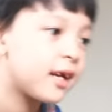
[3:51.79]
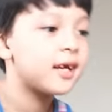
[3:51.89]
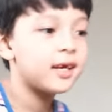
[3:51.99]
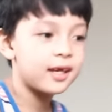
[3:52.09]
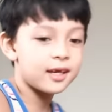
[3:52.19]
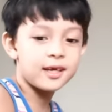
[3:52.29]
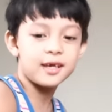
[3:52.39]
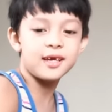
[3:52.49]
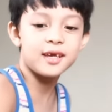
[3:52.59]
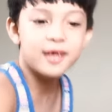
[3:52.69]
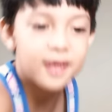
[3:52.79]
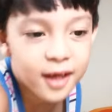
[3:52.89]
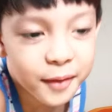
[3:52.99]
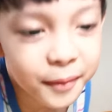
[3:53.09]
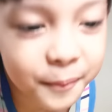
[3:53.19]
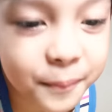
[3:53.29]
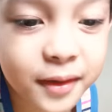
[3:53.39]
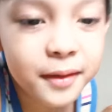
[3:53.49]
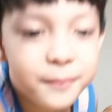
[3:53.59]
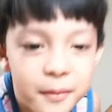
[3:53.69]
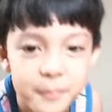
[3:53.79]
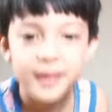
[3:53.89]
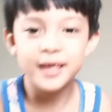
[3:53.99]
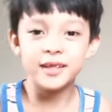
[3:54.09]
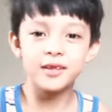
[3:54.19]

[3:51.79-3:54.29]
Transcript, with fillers: So now, Akelex can still